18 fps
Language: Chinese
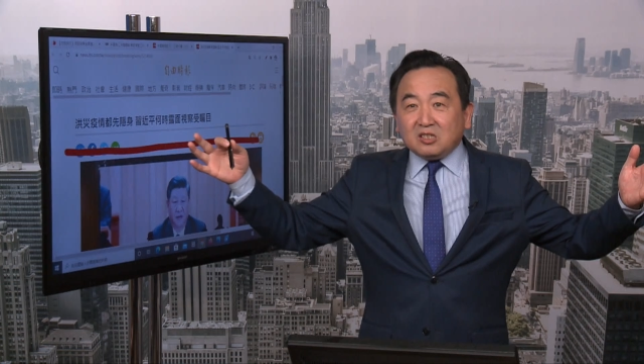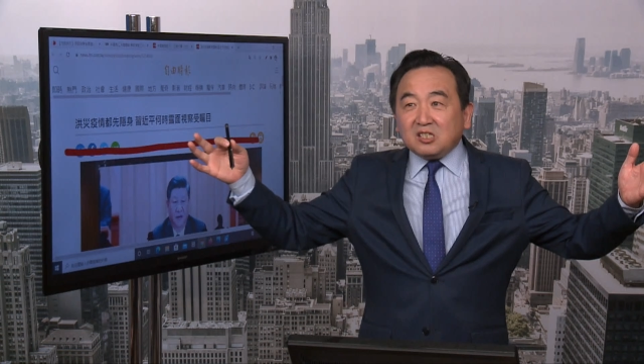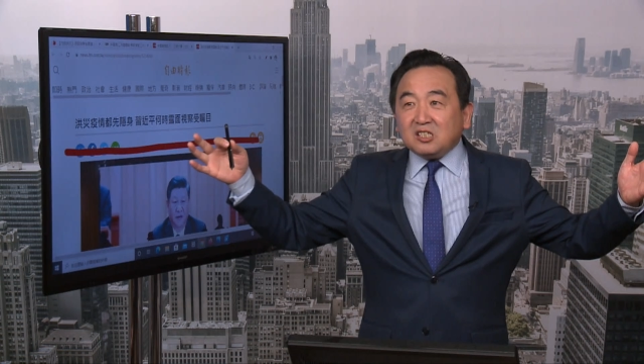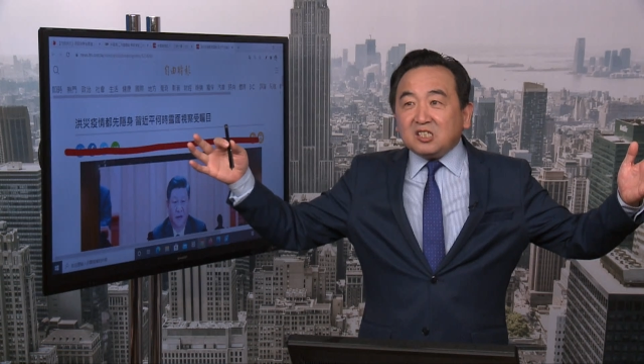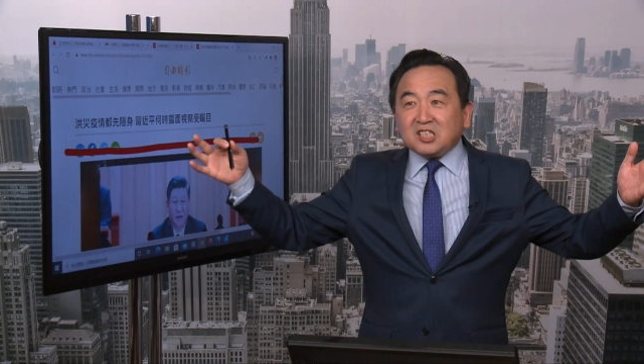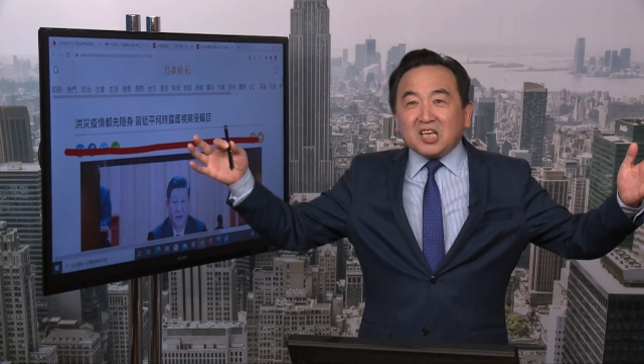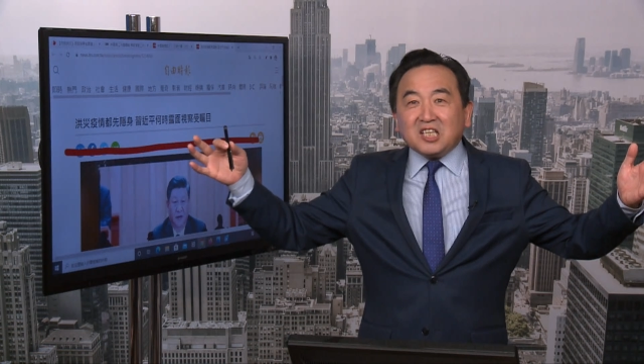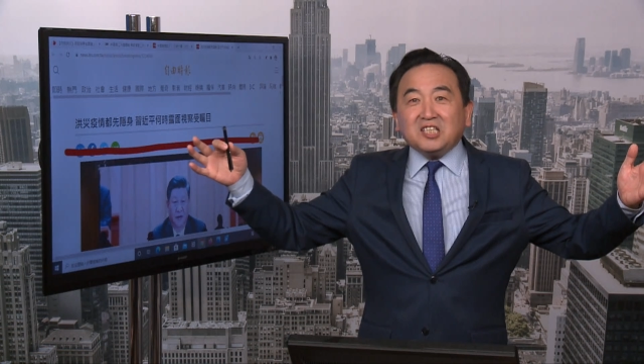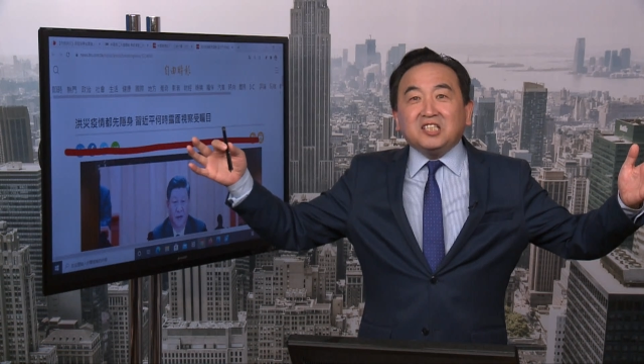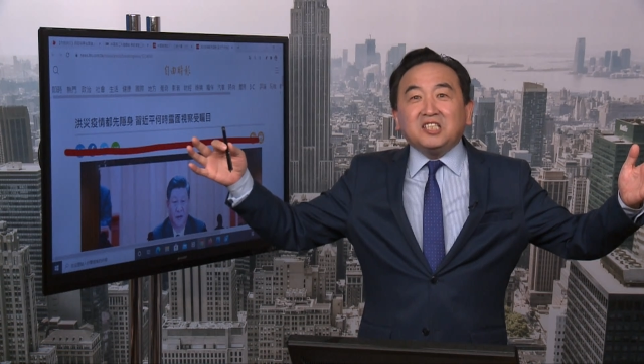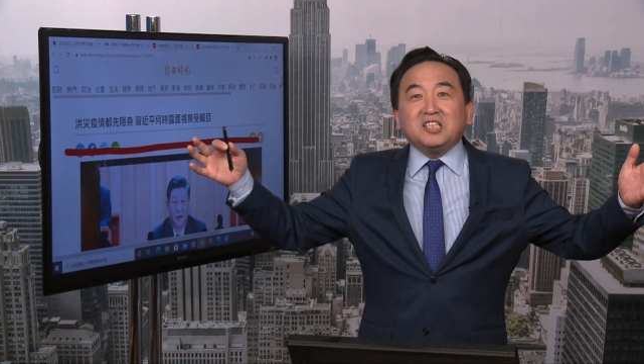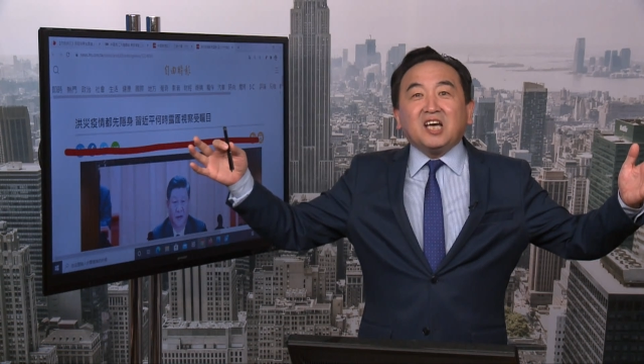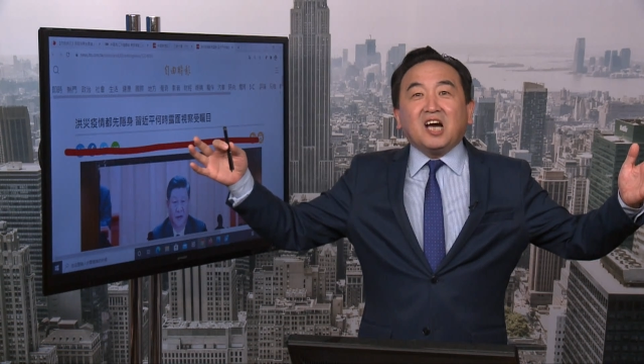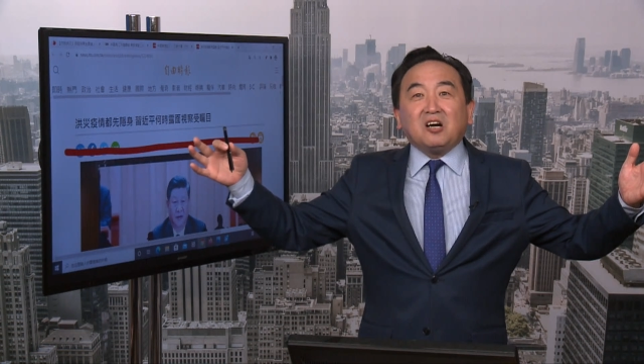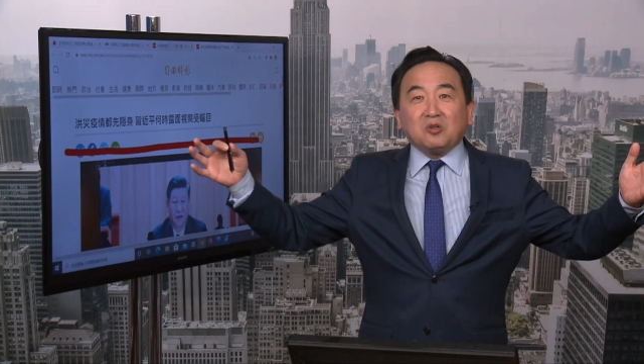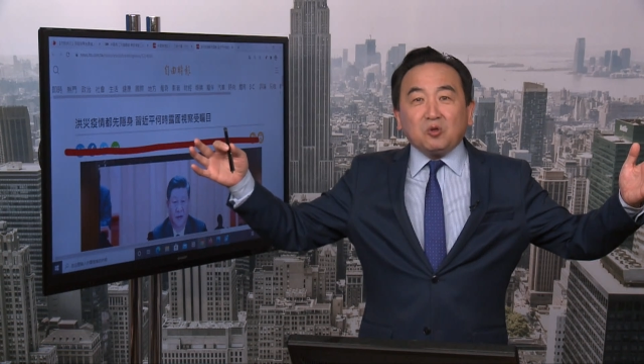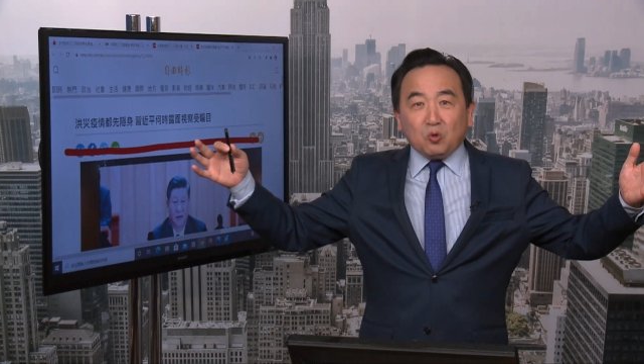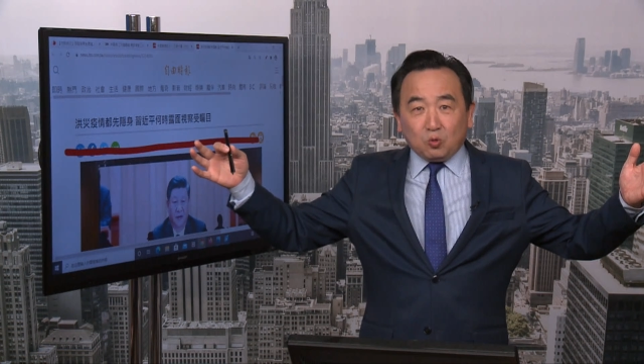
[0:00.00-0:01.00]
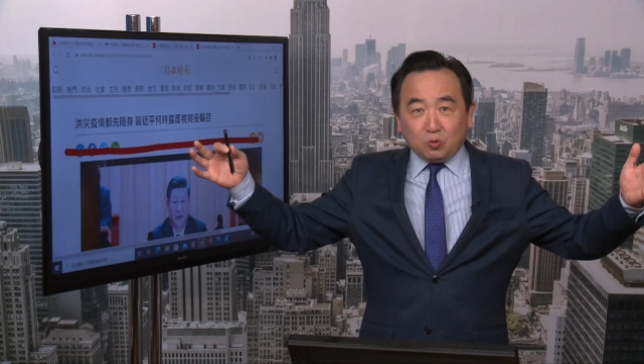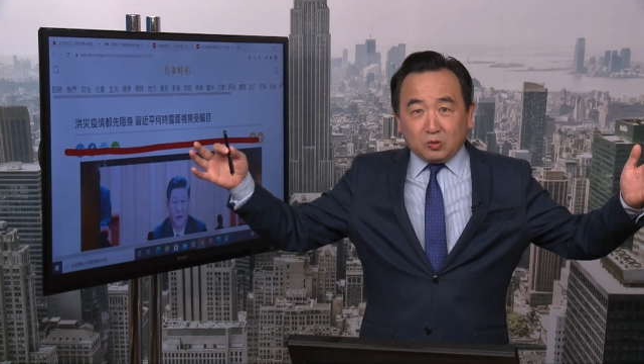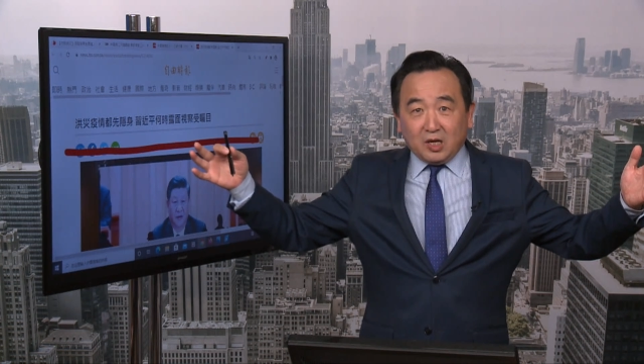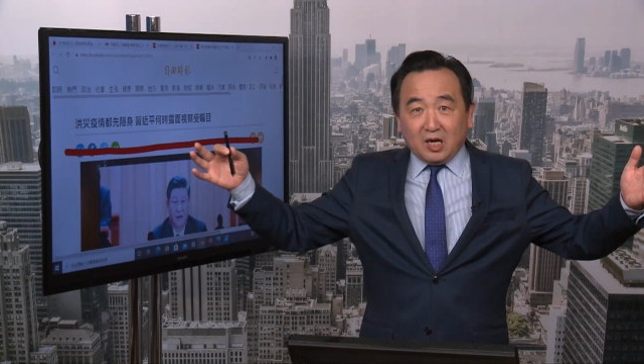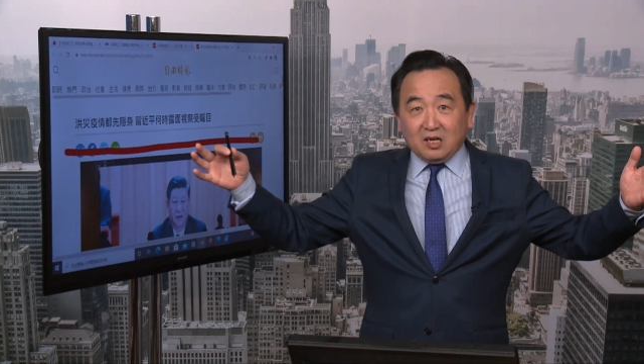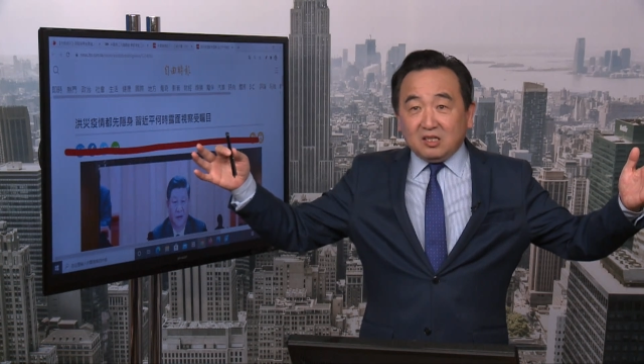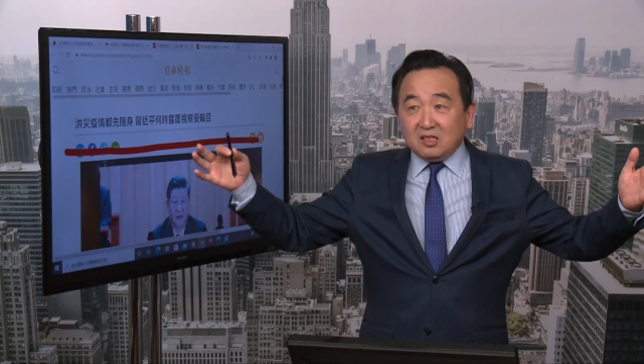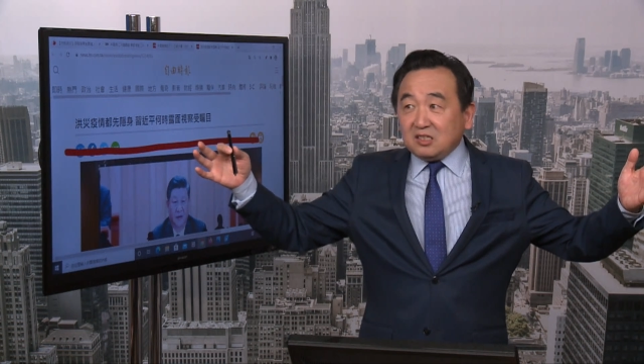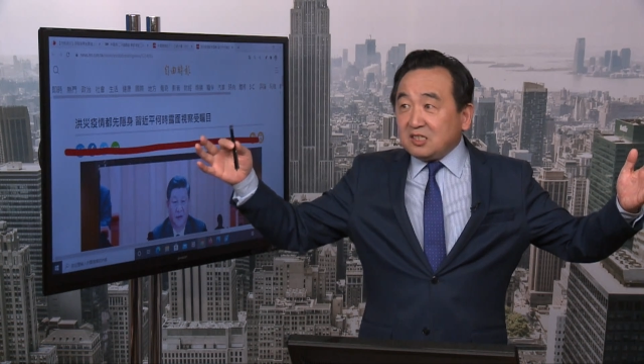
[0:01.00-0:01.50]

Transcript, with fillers: 是镇江用的，